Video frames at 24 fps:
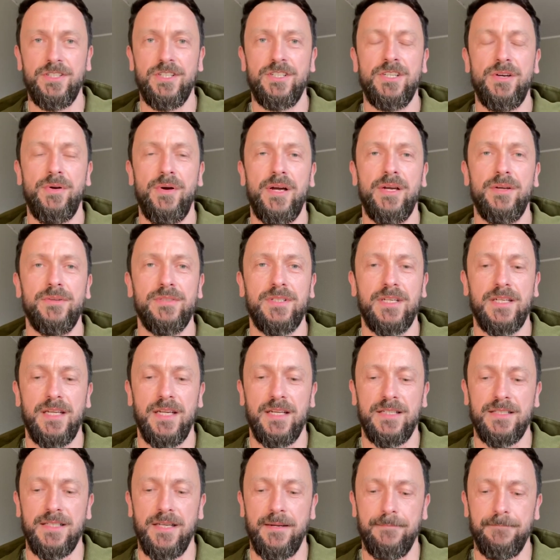nie działają tak,
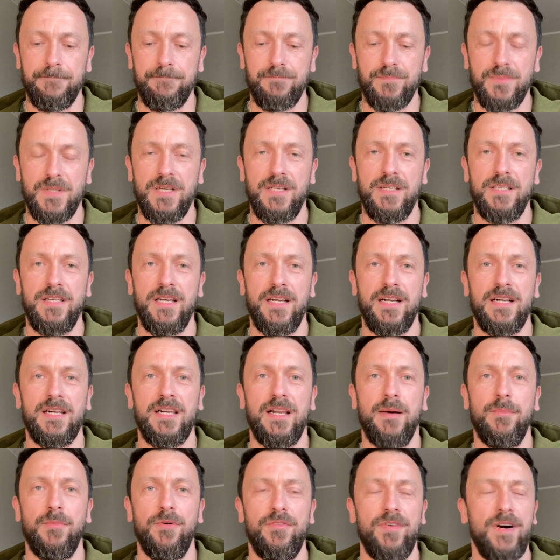jak nam e, je
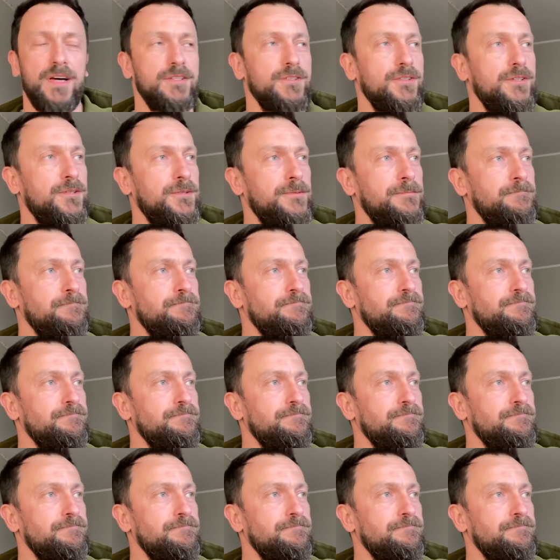reklamowano,